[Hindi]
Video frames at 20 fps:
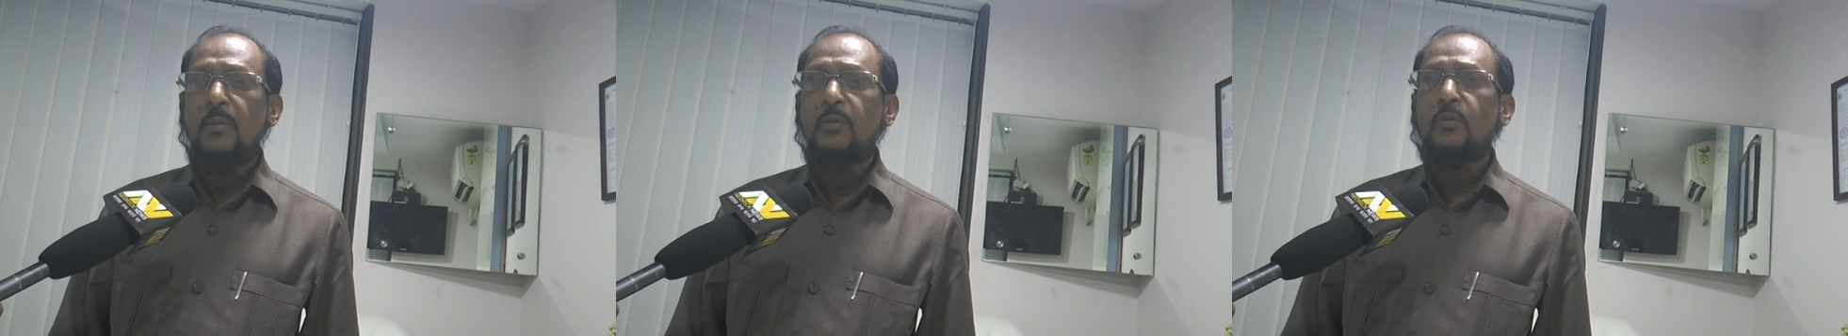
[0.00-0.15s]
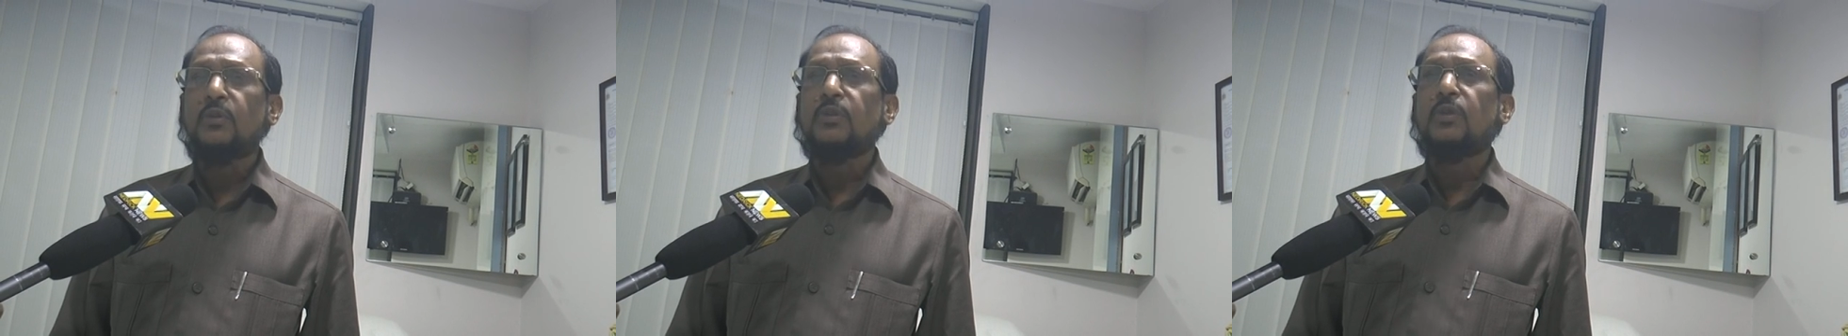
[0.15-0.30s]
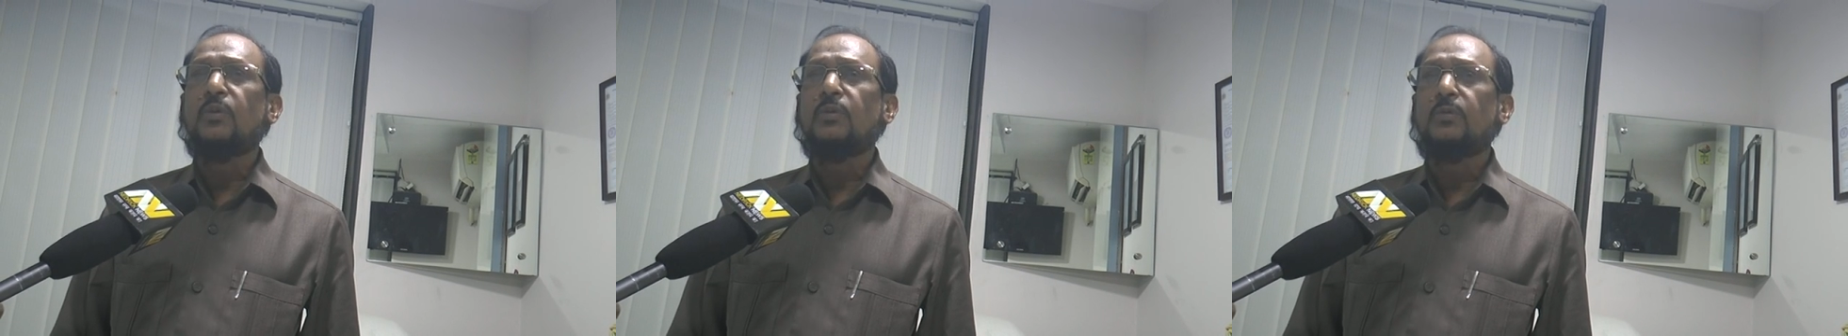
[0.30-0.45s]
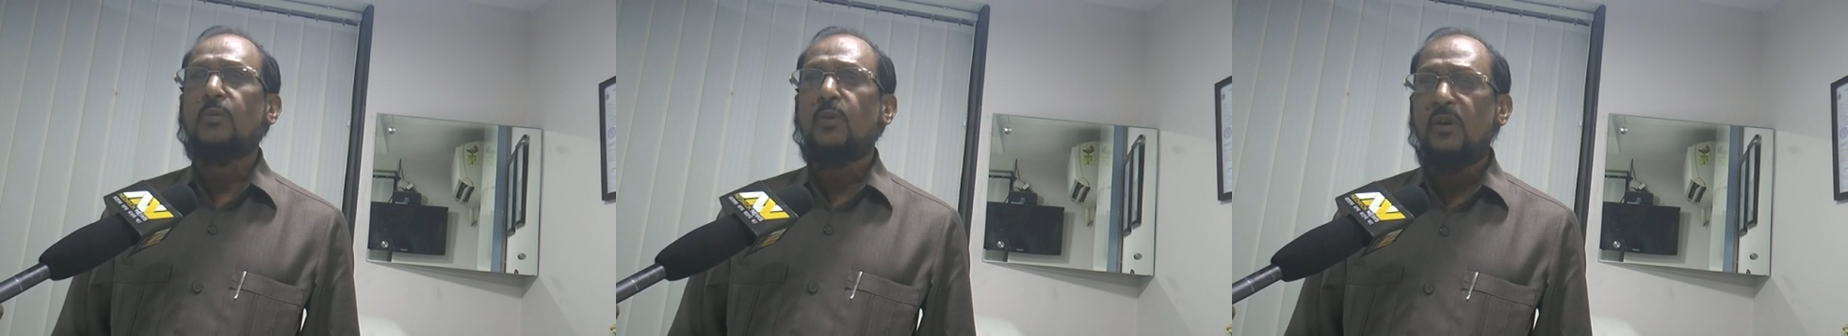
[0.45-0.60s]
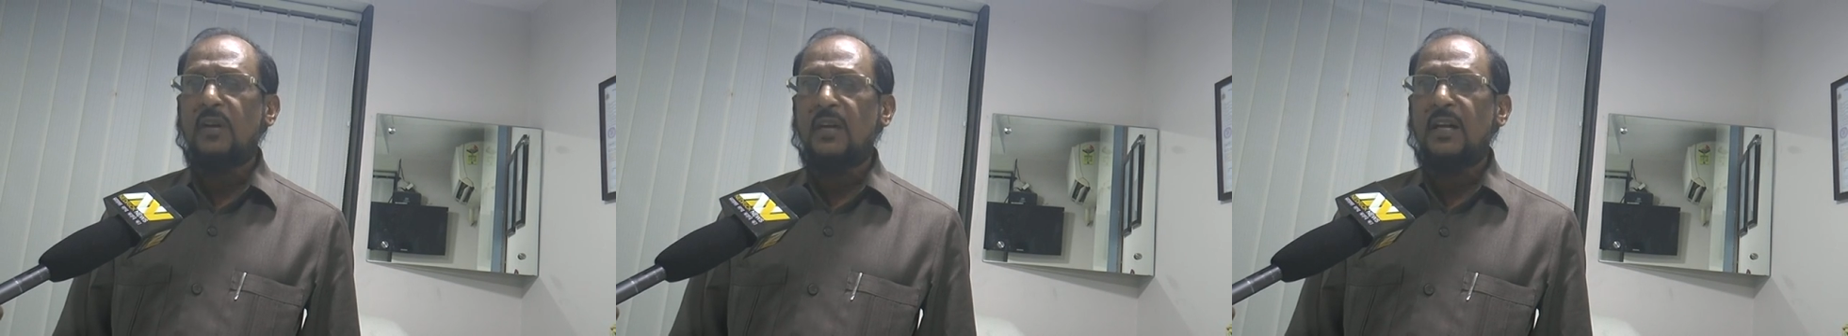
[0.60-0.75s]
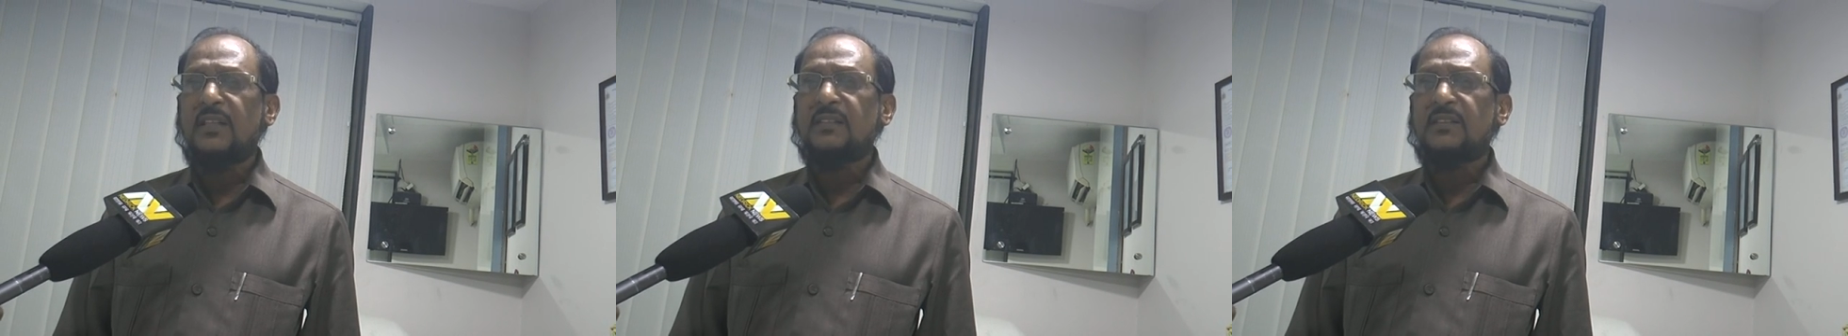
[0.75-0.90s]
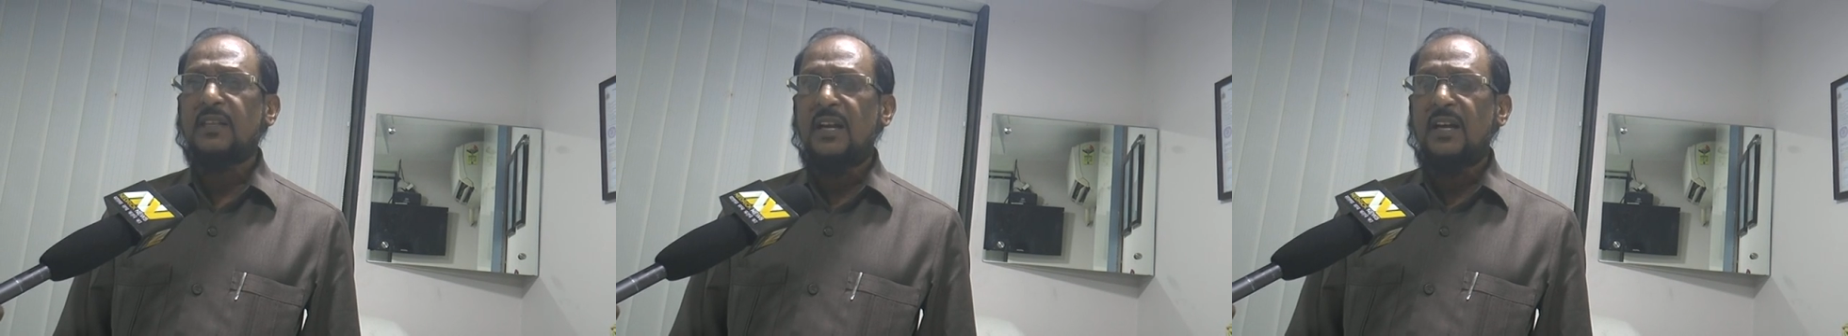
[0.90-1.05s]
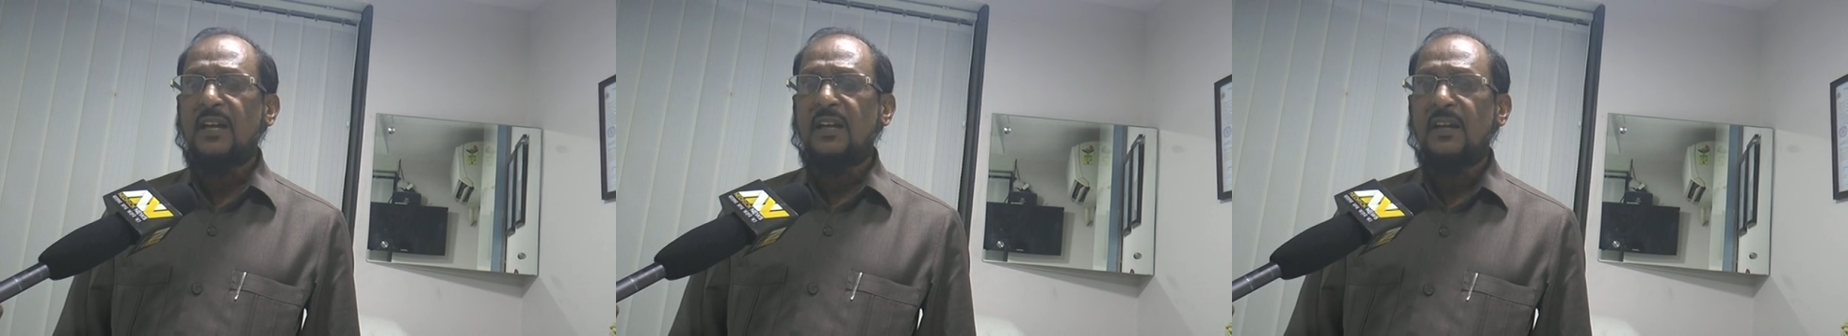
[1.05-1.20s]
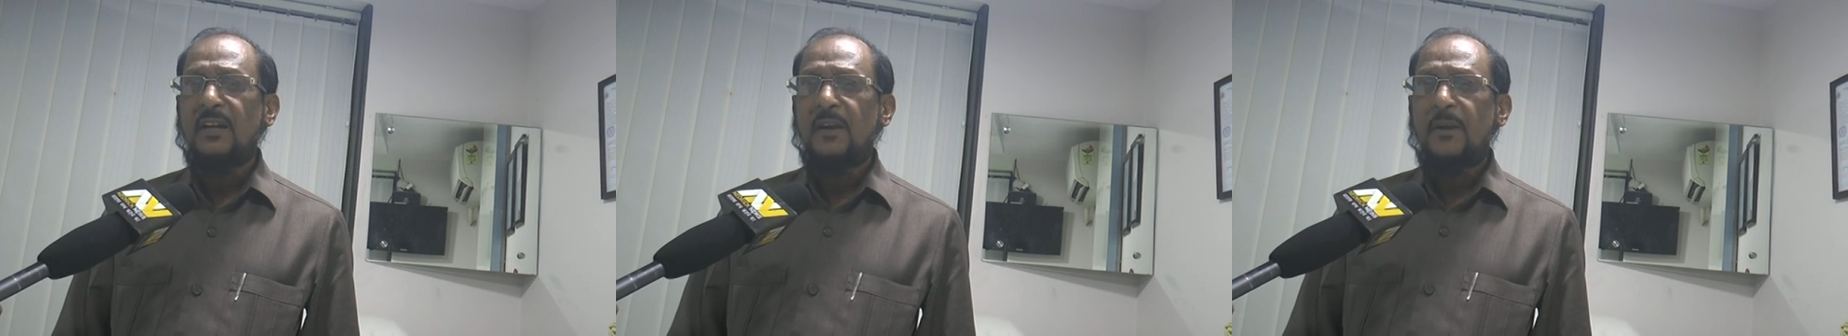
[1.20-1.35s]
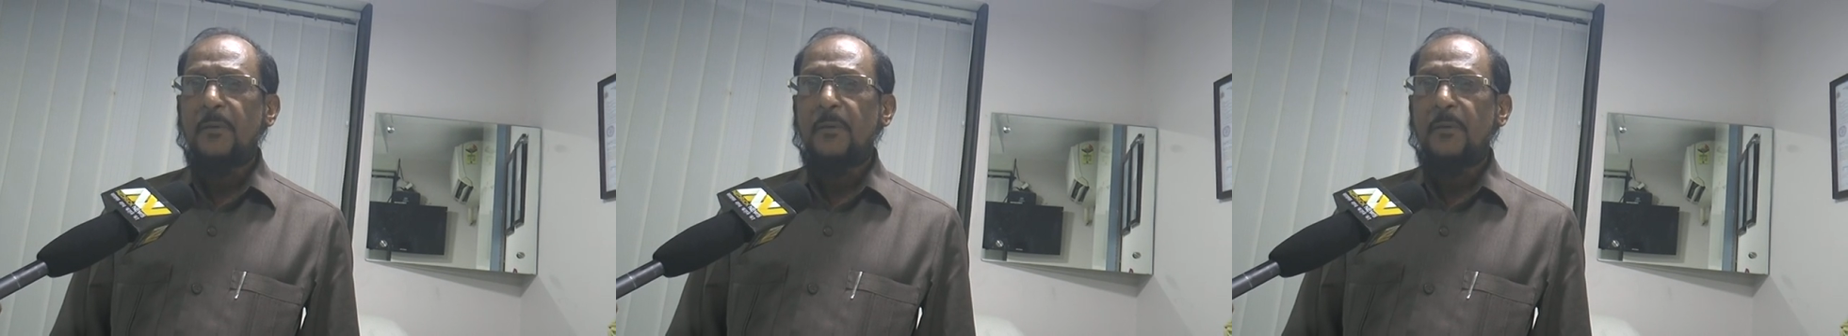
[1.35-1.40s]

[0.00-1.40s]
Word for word: में कुछ से कुछ बोलने लगता है